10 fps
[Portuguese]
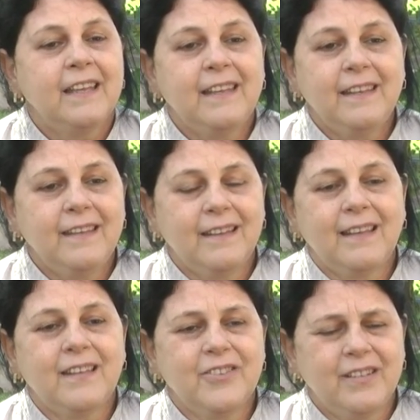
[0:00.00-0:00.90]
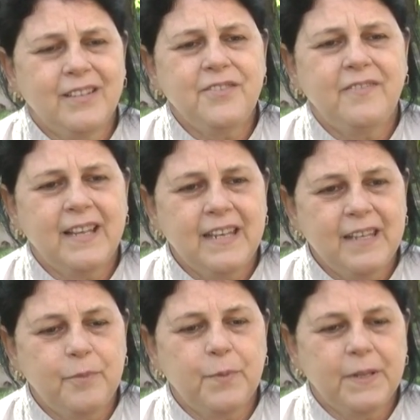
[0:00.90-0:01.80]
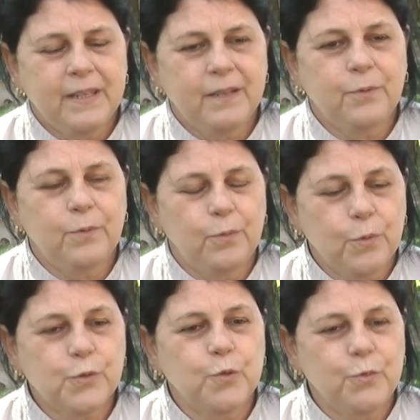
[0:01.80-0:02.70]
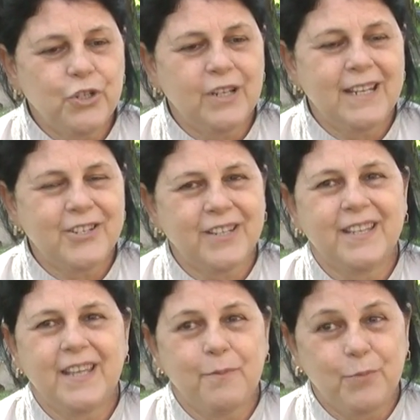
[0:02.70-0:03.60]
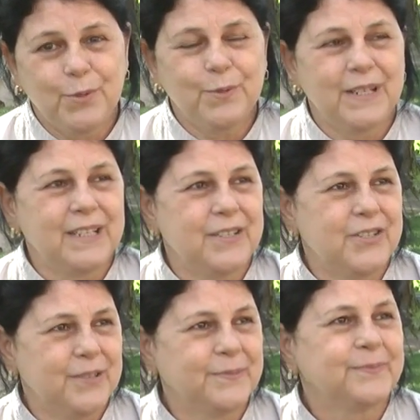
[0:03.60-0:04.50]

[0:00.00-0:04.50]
e é de grande valia porque o consumo de leite aqui é muito grande.